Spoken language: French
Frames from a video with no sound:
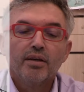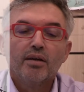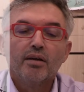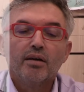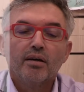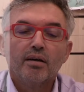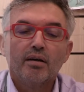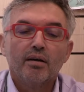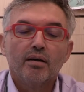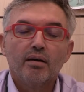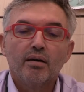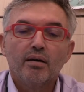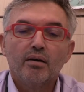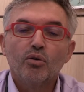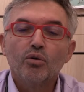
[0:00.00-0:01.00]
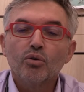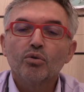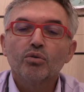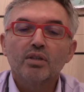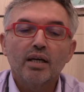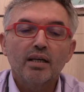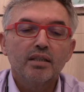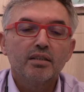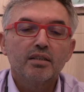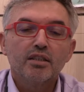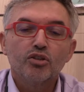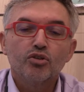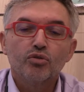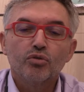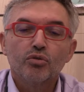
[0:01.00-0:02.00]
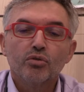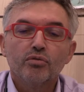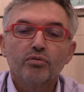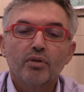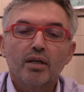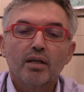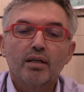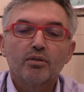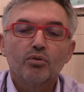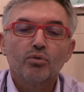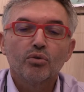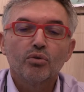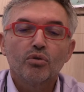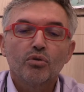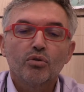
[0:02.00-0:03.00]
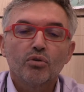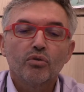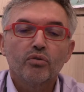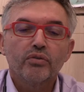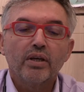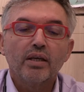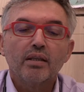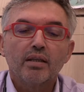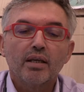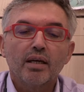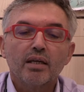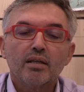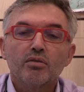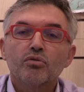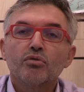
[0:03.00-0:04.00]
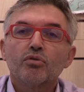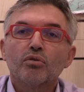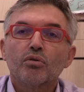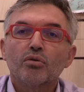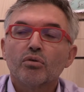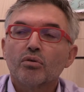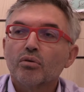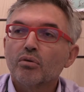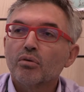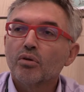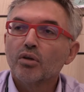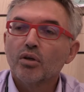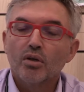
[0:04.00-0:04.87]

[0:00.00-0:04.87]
le contrat litigieux. Voilà, donc ça intéresse de